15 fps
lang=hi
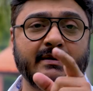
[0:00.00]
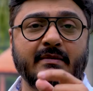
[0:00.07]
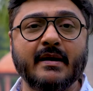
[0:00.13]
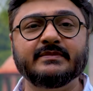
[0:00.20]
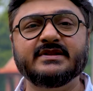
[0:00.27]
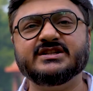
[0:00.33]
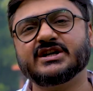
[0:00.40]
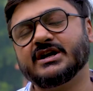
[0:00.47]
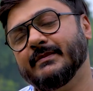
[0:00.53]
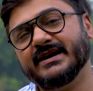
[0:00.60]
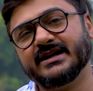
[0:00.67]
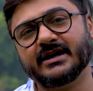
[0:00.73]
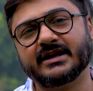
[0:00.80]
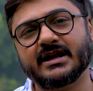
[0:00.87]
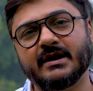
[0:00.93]
अब आप नीचे
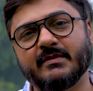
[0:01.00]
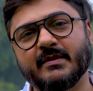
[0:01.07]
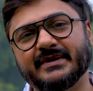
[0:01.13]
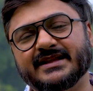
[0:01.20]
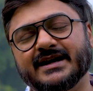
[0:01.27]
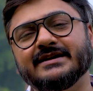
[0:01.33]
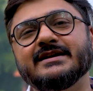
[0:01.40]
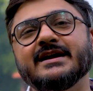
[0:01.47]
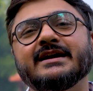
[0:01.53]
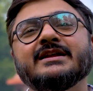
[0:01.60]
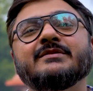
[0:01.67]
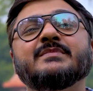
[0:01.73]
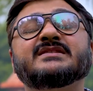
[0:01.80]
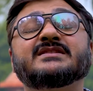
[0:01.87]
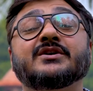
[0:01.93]
कमेंट करके हमें बताइए कि
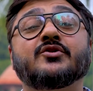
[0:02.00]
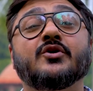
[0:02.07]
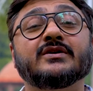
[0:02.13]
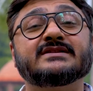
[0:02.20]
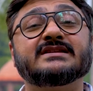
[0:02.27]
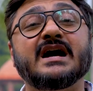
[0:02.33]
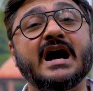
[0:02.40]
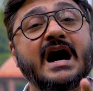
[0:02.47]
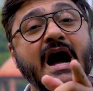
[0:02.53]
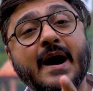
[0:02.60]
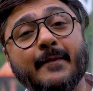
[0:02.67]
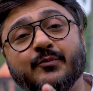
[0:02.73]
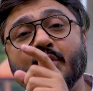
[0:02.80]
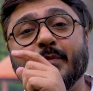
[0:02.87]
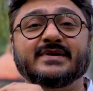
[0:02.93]
इनमें से कौन सा
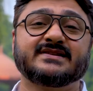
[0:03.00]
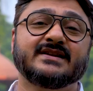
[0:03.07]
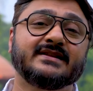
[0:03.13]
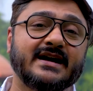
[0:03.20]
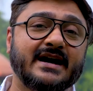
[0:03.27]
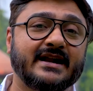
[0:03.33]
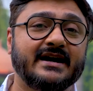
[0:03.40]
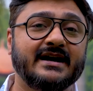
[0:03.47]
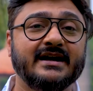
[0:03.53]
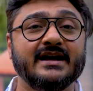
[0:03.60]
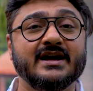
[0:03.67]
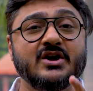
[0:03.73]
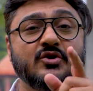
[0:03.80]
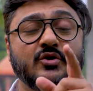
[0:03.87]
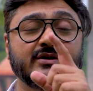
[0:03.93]
आपको पसंद आ रहा है
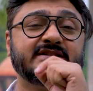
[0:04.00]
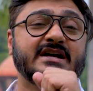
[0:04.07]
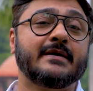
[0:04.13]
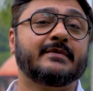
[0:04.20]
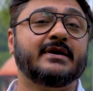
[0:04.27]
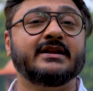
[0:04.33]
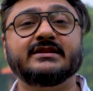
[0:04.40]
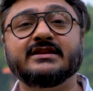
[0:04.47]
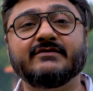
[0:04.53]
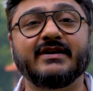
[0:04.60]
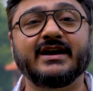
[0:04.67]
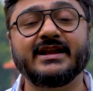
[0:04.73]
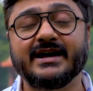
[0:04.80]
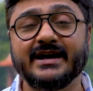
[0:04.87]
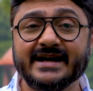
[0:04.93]
कौन सा आप खरीदने
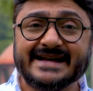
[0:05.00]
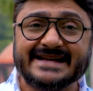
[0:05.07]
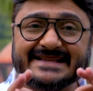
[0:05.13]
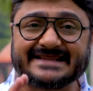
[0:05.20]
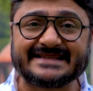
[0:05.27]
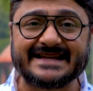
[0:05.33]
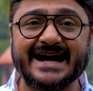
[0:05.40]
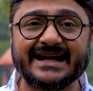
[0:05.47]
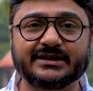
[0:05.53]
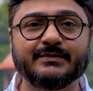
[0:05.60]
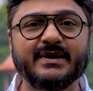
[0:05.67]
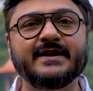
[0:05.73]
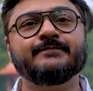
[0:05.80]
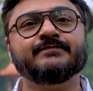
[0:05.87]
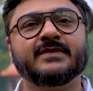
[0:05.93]
वाले हैं साथ
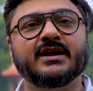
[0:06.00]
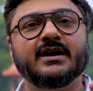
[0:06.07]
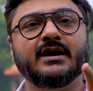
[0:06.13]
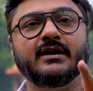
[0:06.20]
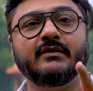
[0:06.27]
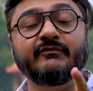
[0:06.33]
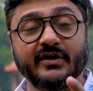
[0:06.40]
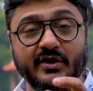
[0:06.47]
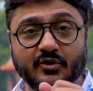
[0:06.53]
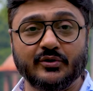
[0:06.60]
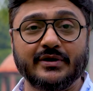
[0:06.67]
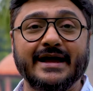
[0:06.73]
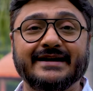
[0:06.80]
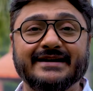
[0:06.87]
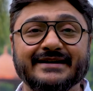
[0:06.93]
में वीडियो को
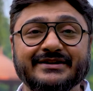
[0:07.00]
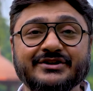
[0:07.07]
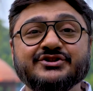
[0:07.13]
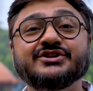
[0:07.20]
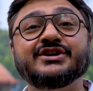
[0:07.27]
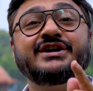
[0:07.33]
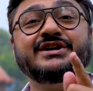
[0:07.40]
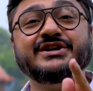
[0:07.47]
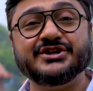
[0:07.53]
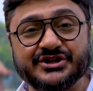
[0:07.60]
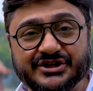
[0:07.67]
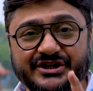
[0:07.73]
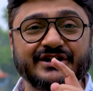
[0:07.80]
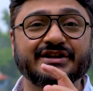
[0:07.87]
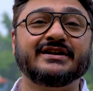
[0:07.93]
लाइक कर दीजिए
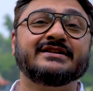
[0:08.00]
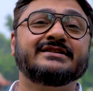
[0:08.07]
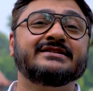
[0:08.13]
शेयर कर